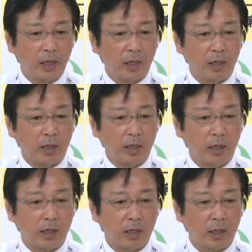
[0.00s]

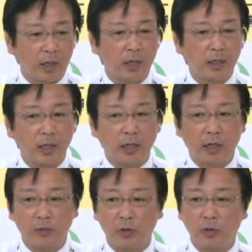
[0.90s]
え経済
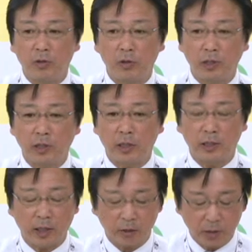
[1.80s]
界も行っ
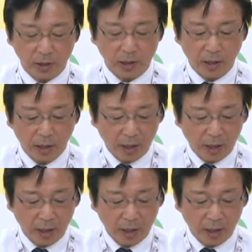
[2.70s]
ていただきました。